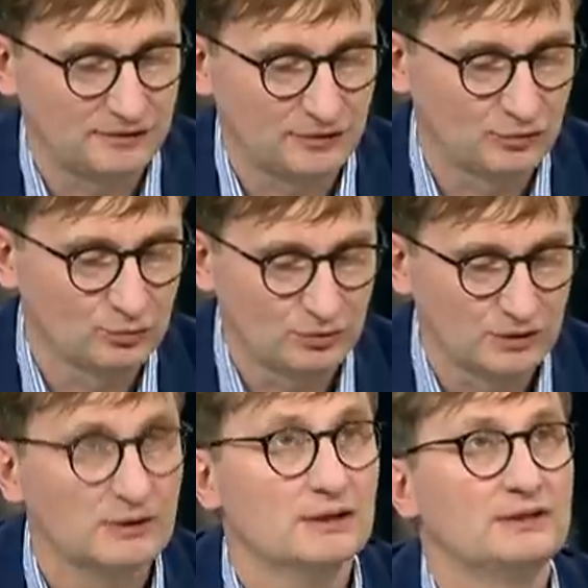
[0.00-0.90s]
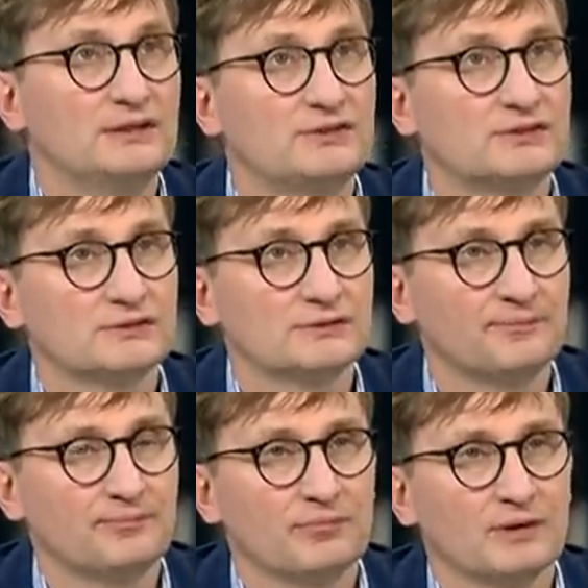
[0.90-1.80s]
der Versuch, diese,
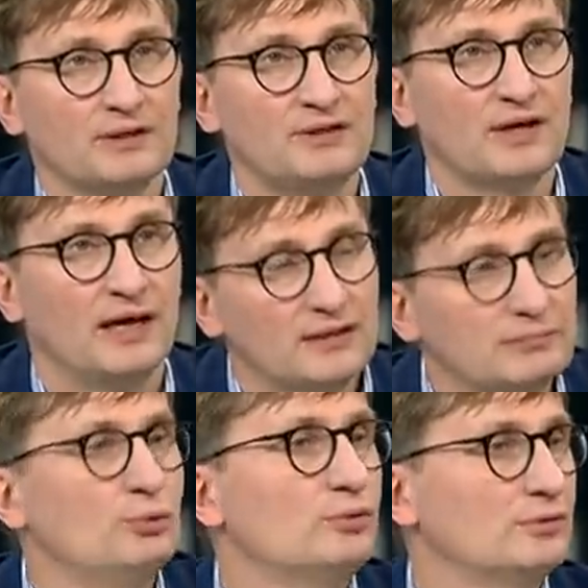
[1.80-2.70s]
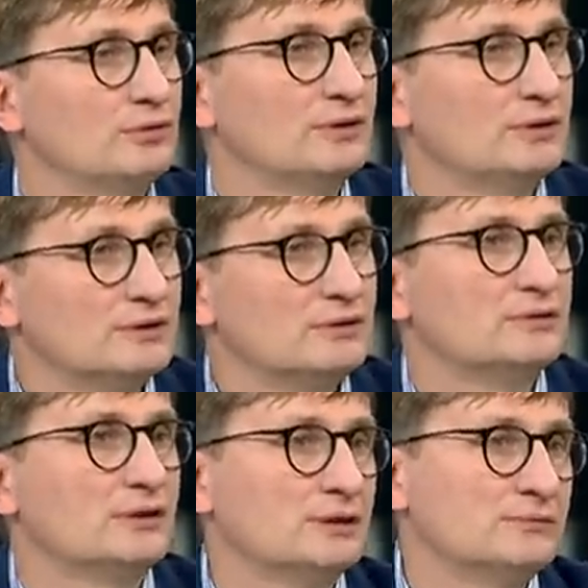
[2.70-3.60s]
diese alten Mythen
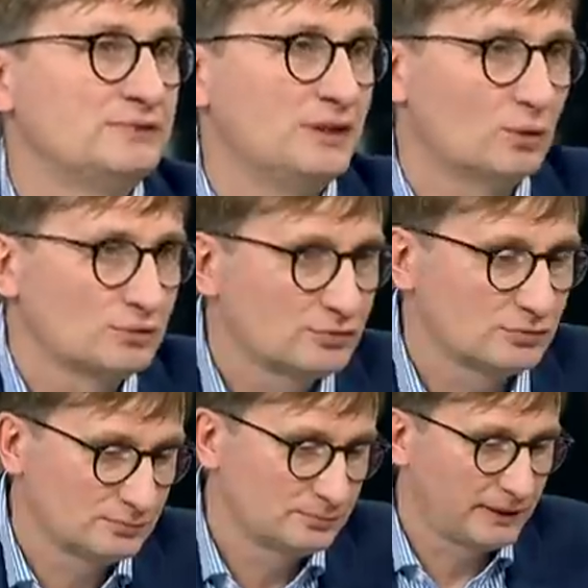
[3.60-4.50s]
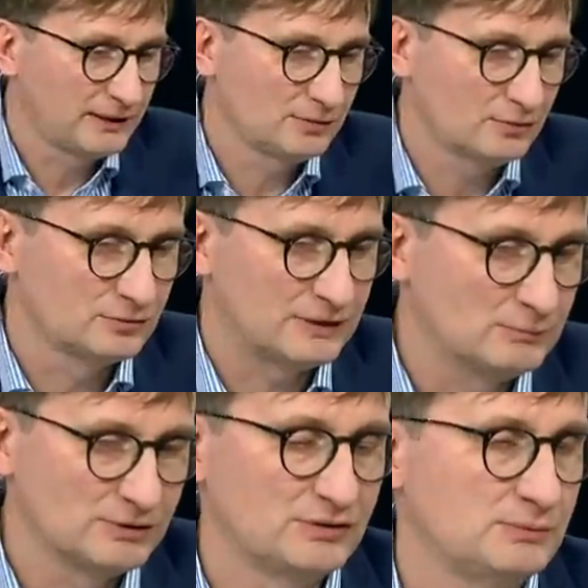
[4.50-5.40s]
ähm, wieder hochzubringen und
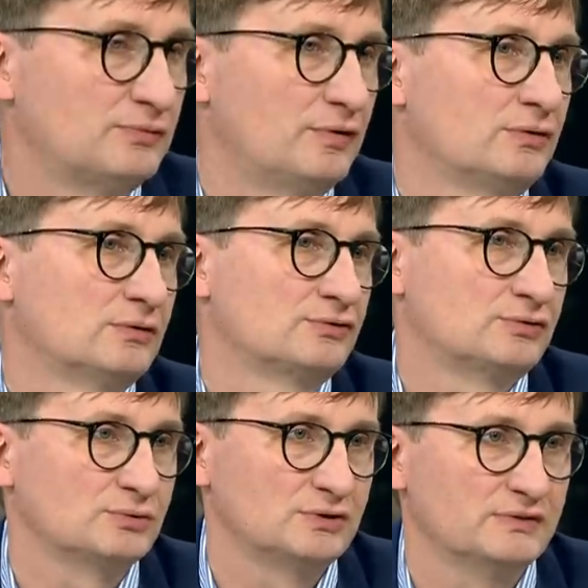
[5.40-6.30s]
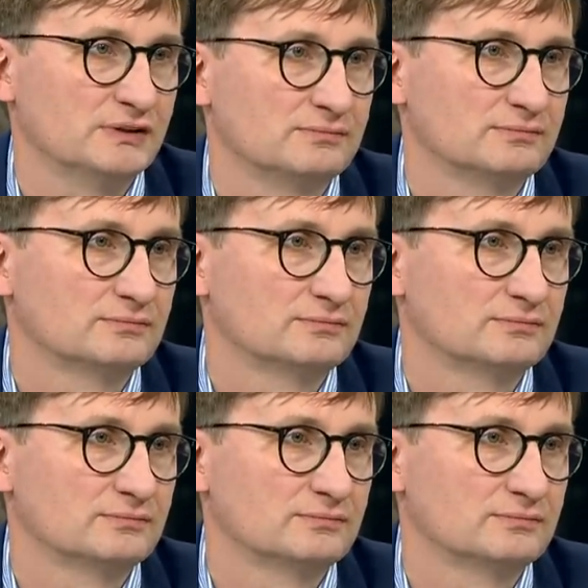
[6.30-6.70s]
damit die Bevölkerung zu motivieren.